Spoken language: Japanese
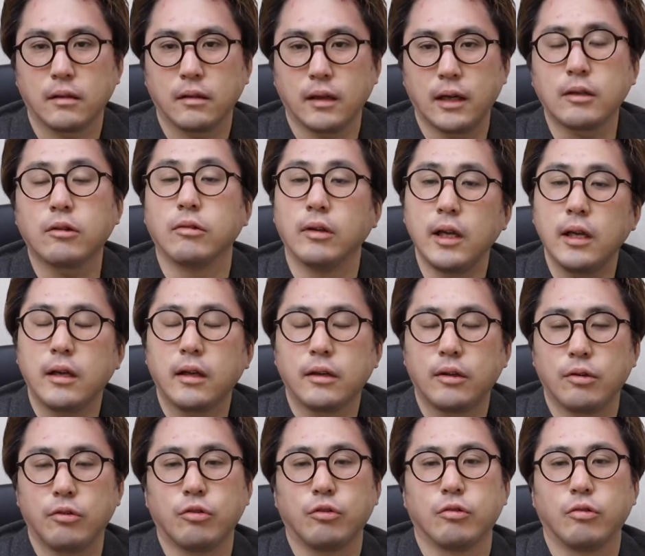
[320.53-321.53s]
あとね、
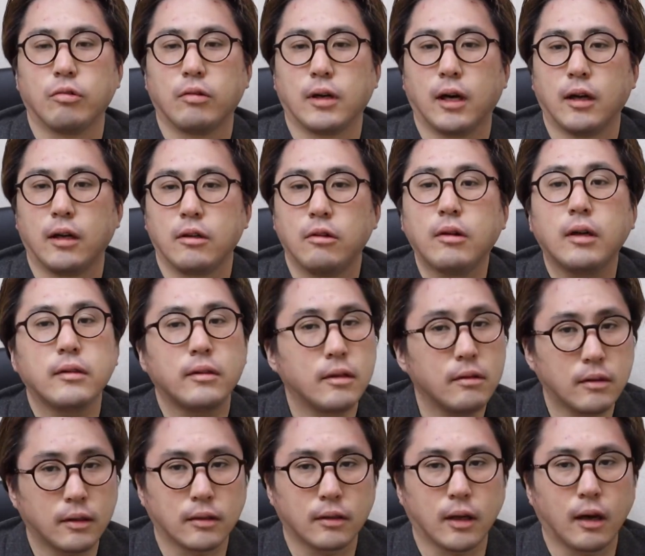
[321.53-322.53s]
今日の動画良かった
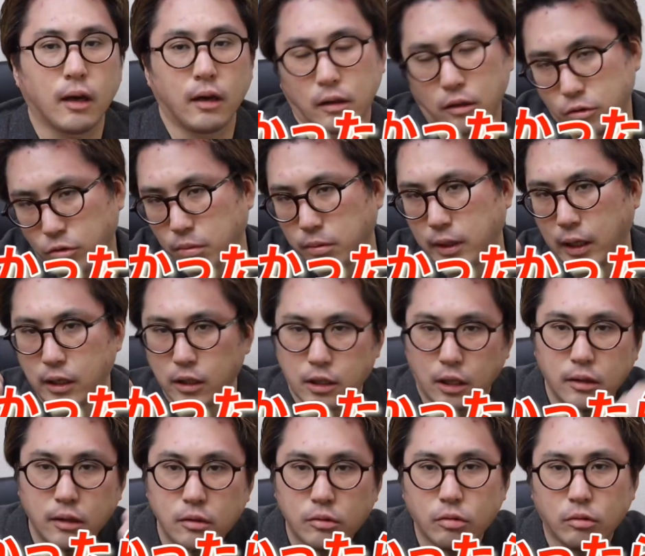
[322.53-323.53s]
よって方、グッドボタン、
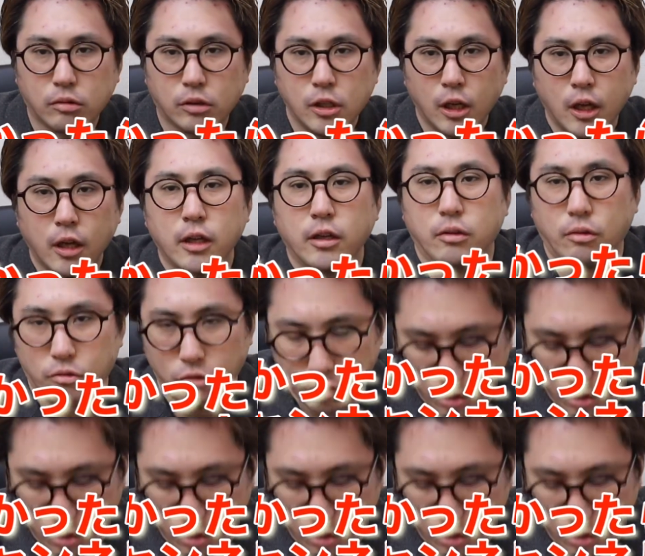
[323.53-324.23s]
チャンネル登録よろ